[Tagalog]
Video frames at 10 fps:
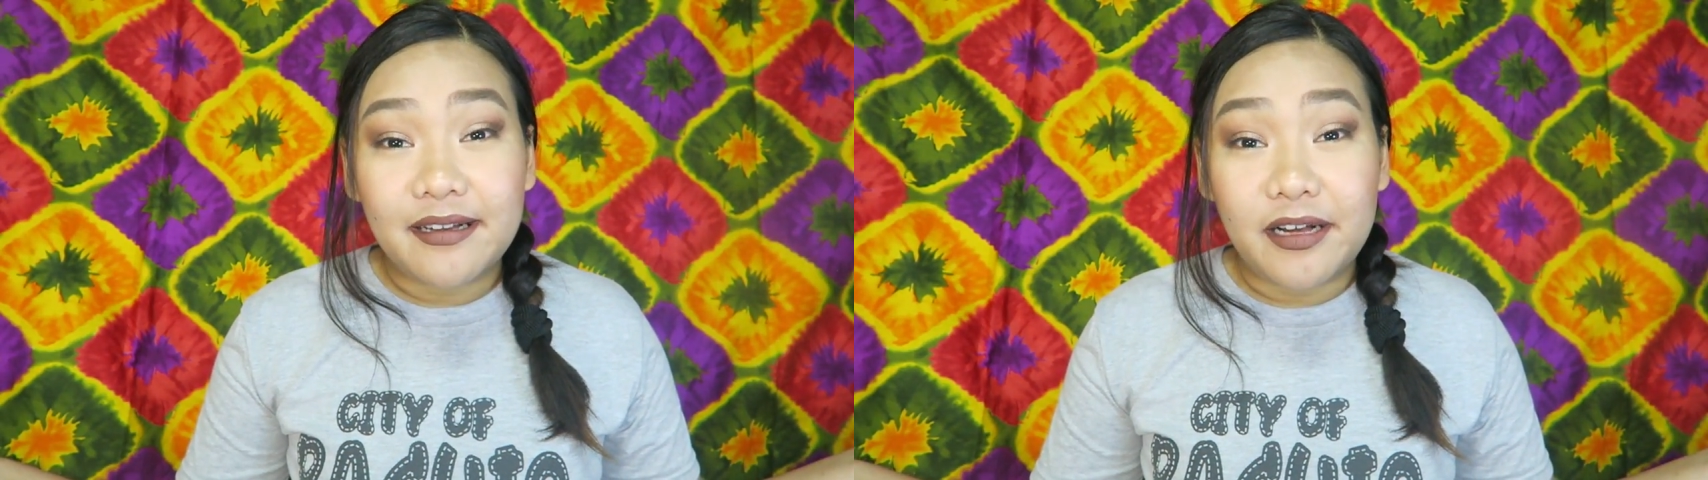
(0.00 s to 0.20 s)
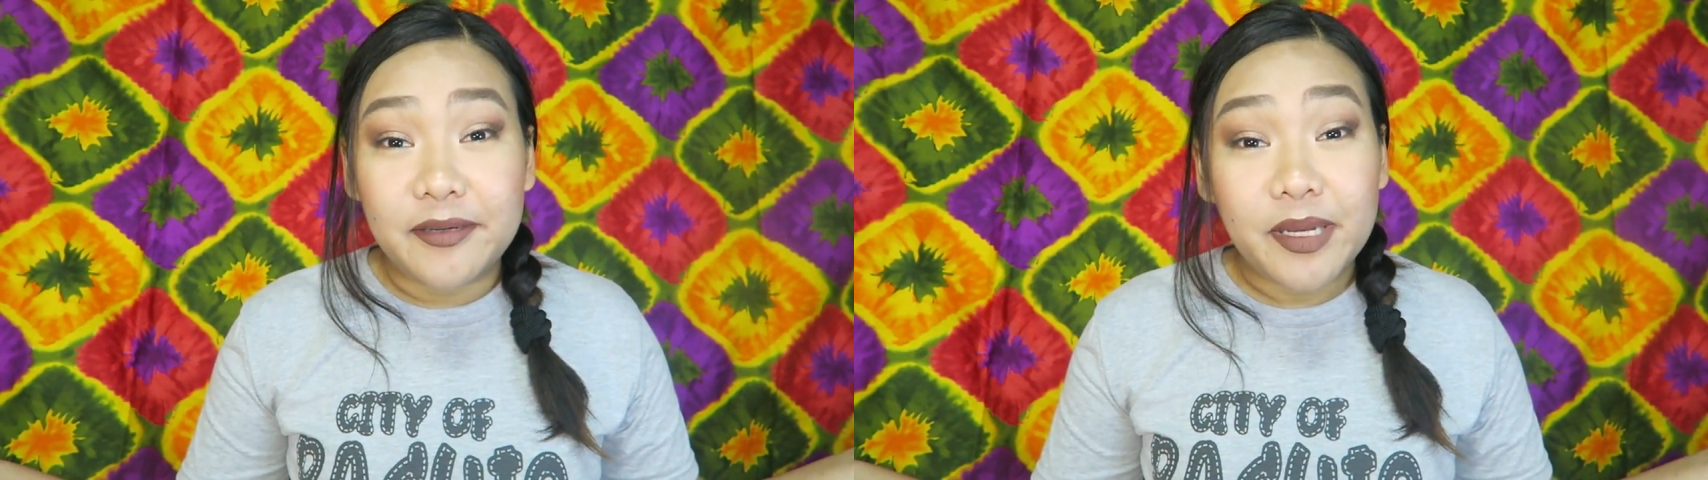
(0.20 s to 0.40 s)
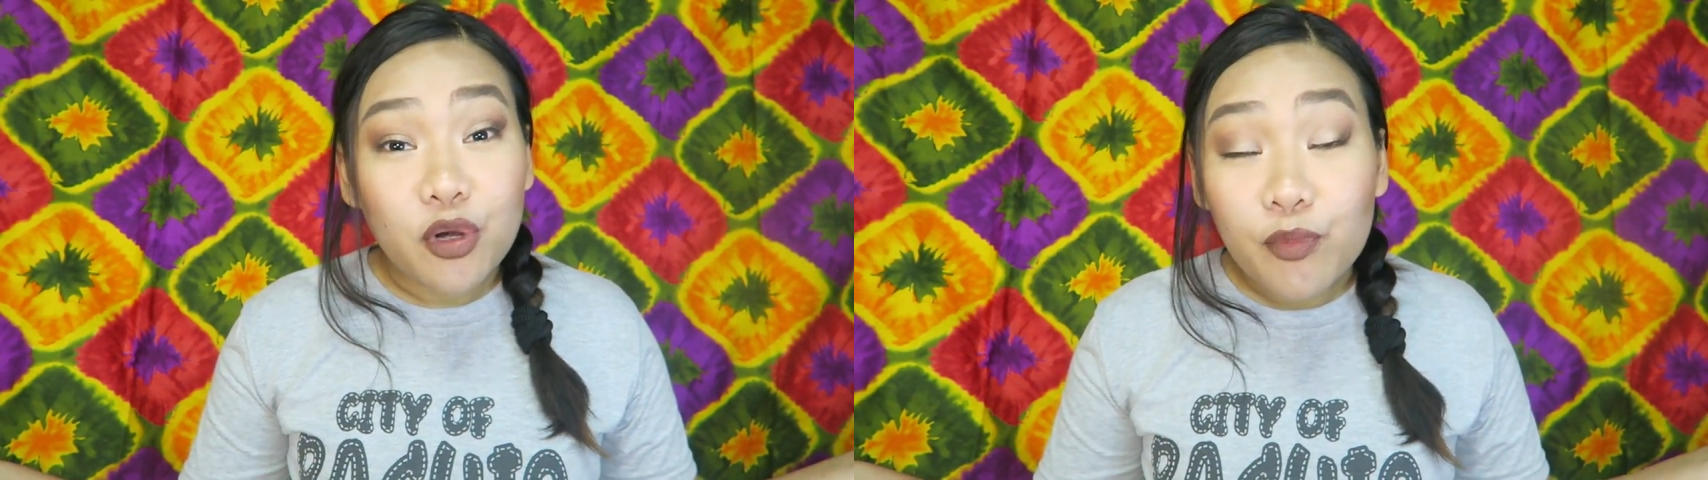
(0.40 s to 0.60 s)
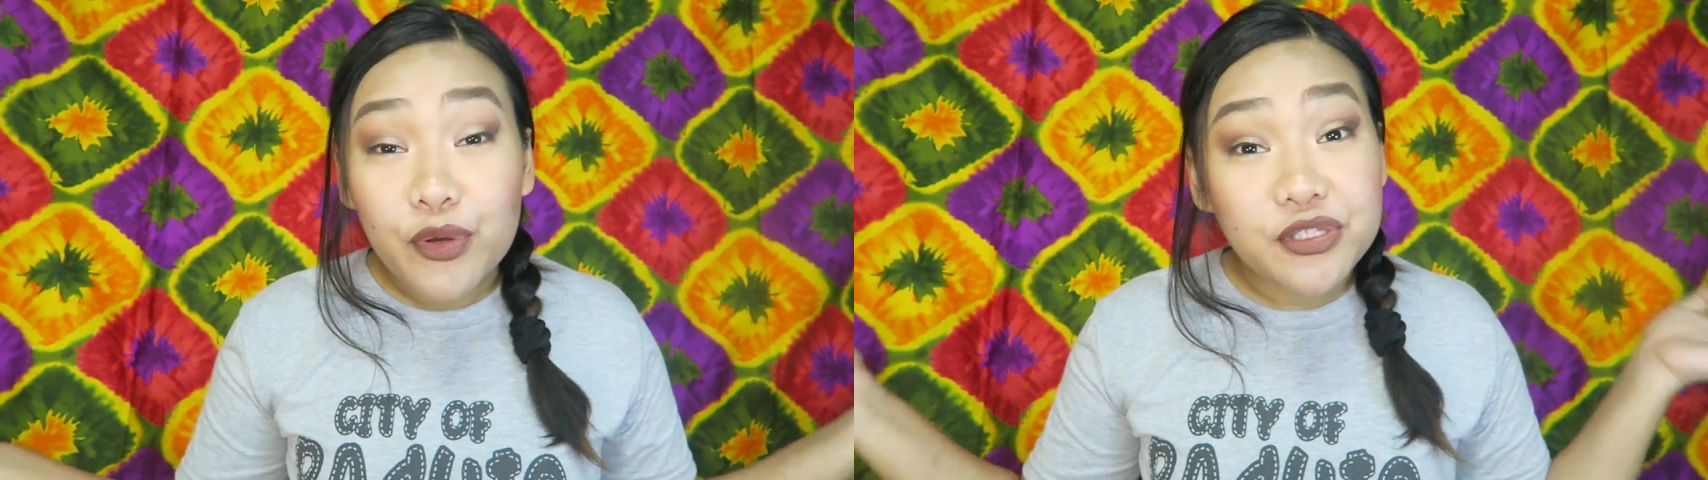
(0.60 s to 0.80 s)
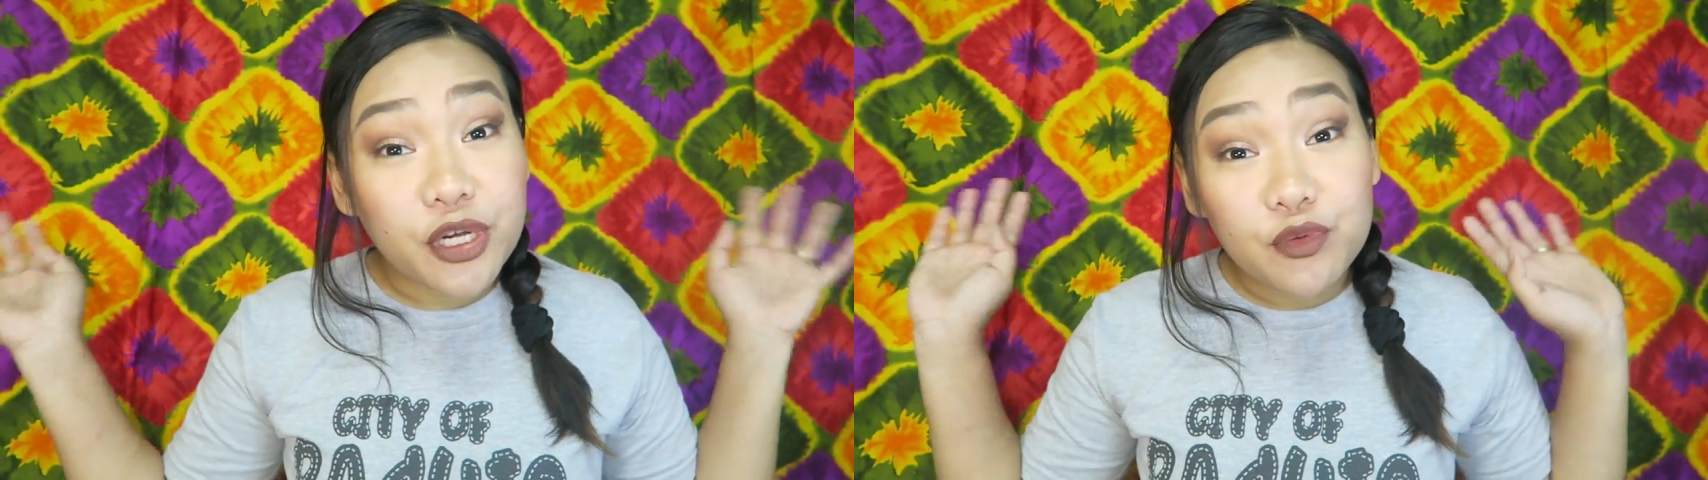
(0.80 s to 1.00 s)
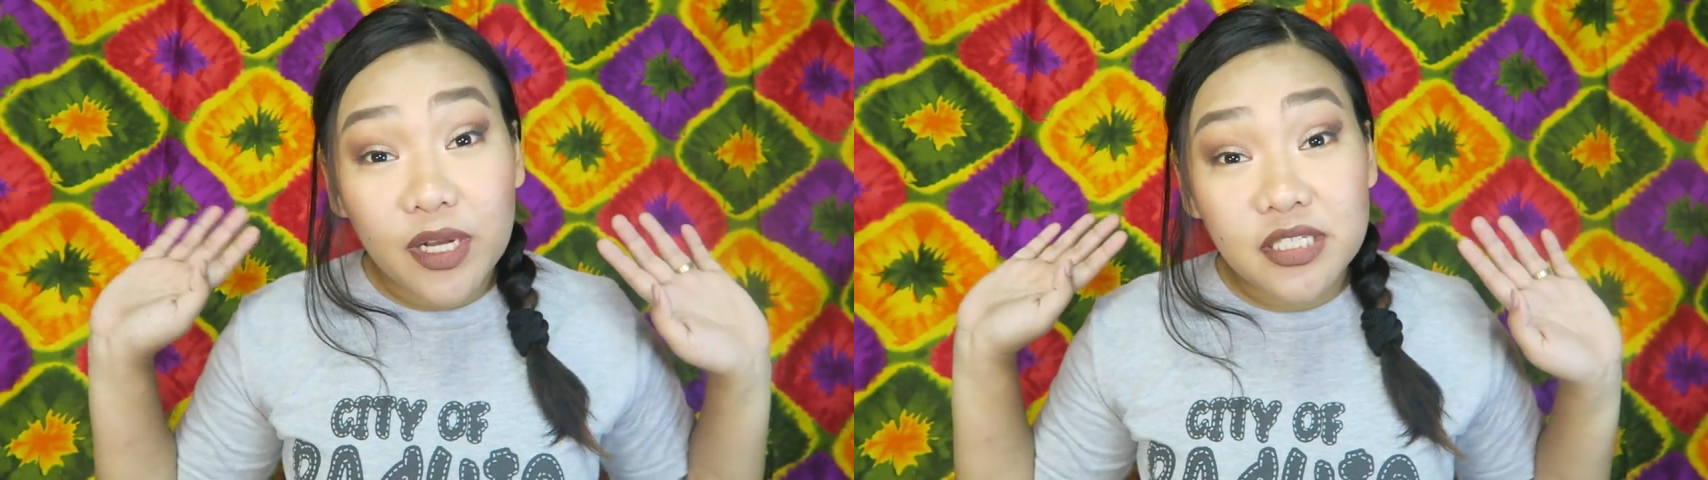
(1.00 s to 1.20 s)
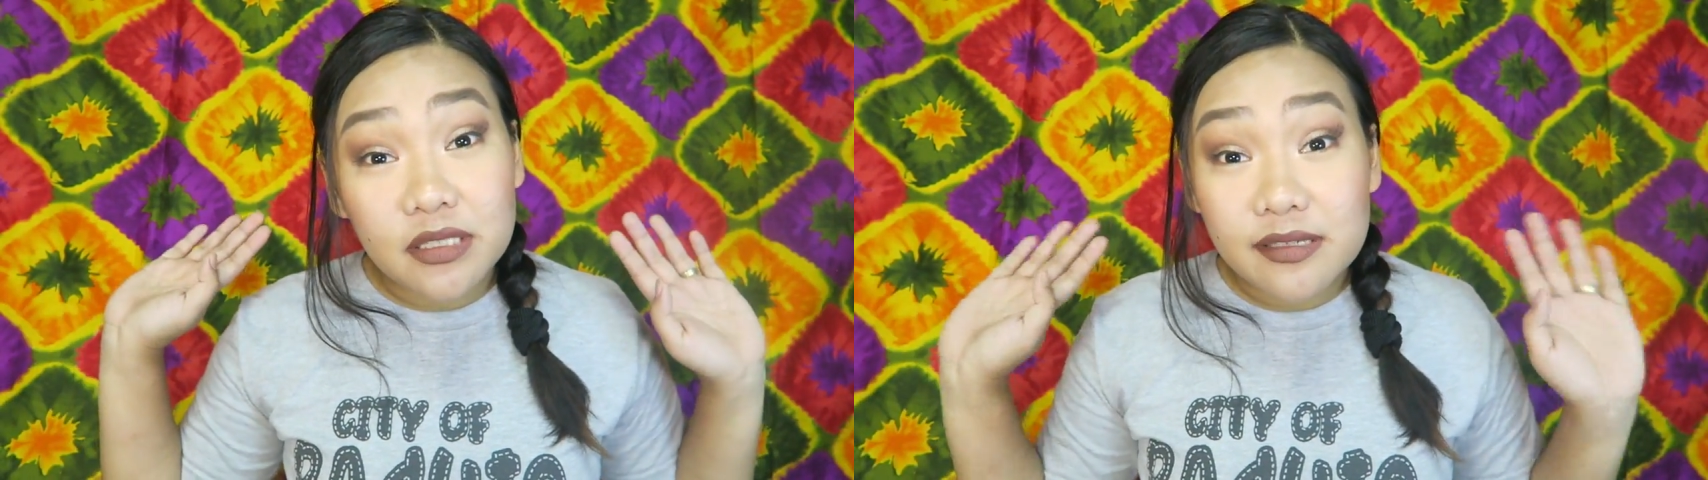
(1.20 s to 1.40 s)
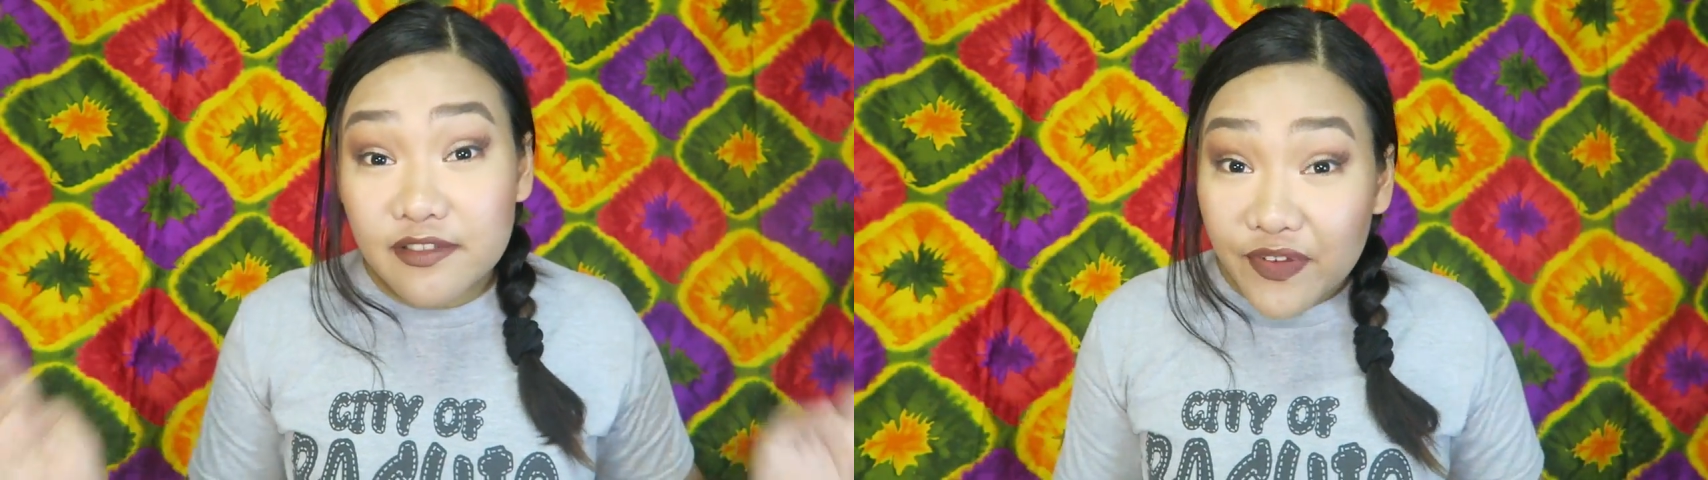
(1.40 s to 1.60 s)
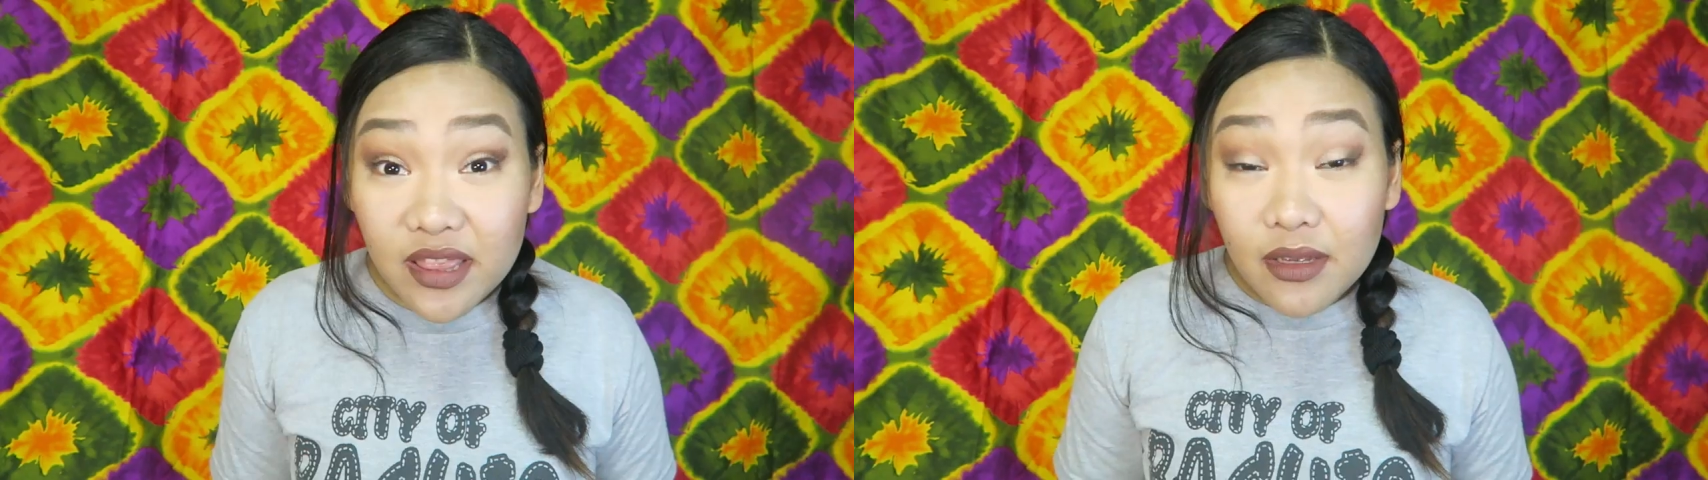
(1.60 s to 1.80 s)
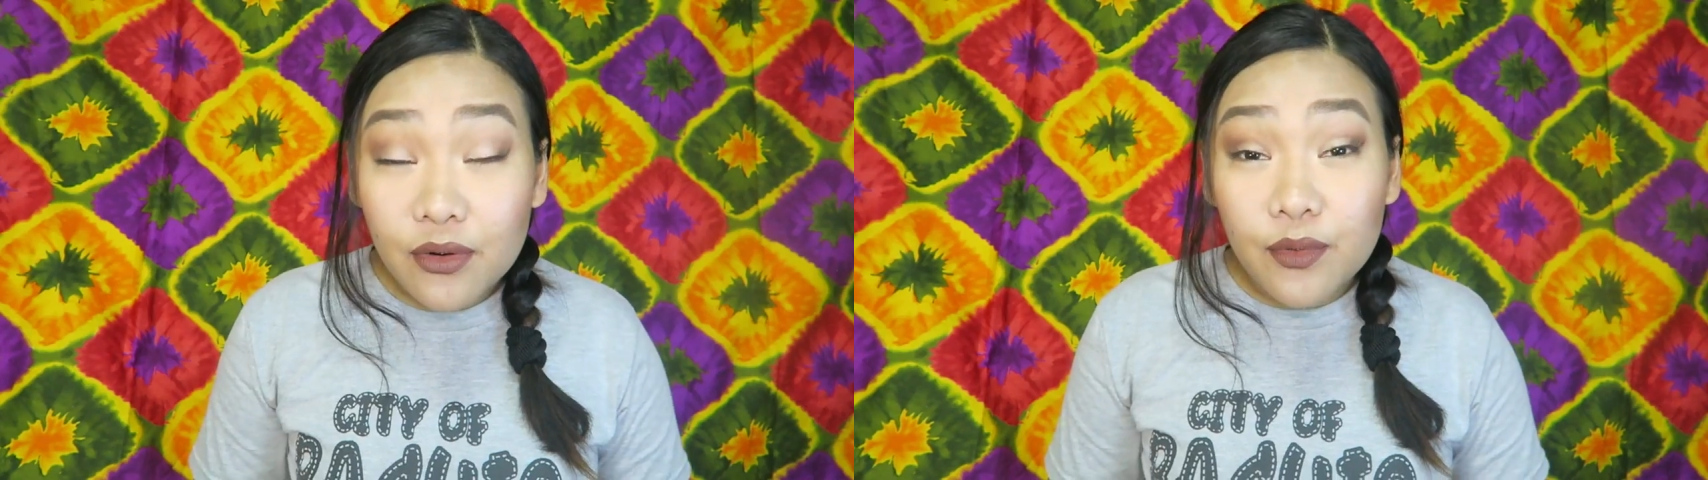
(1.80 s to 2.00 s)
Um, I hope you enjoyed watching this
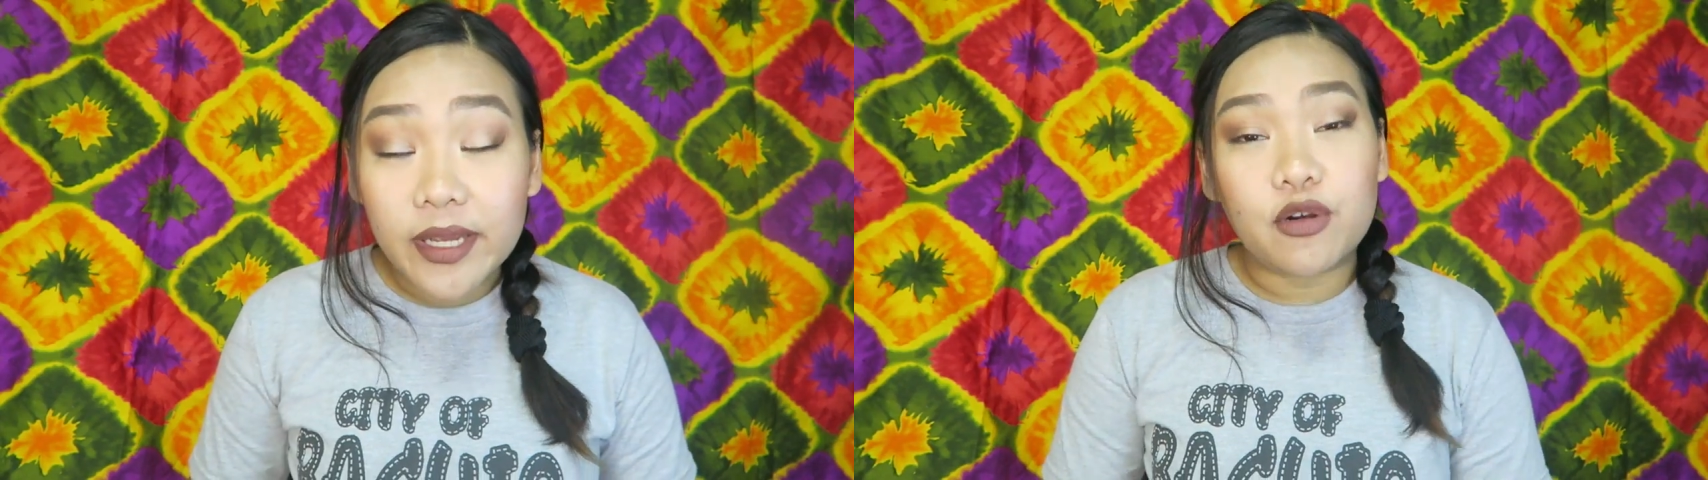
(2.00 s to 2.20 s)
video.